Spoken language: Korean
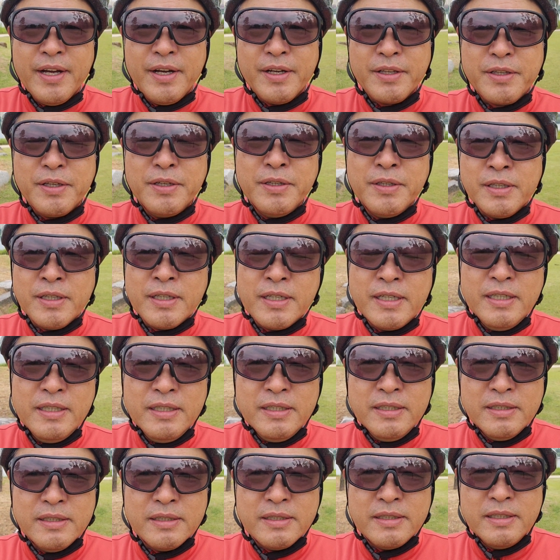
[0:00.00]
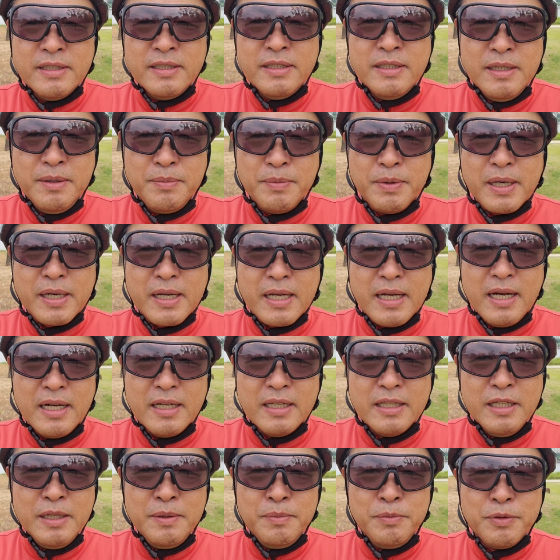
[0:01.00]
어떤 그 어,
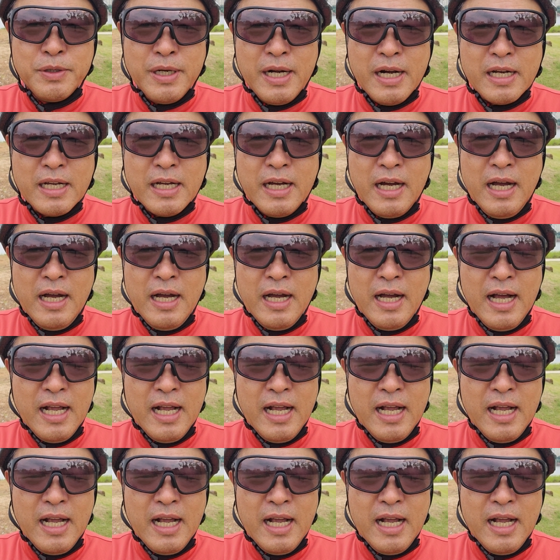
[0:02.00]
랄까 의무랄까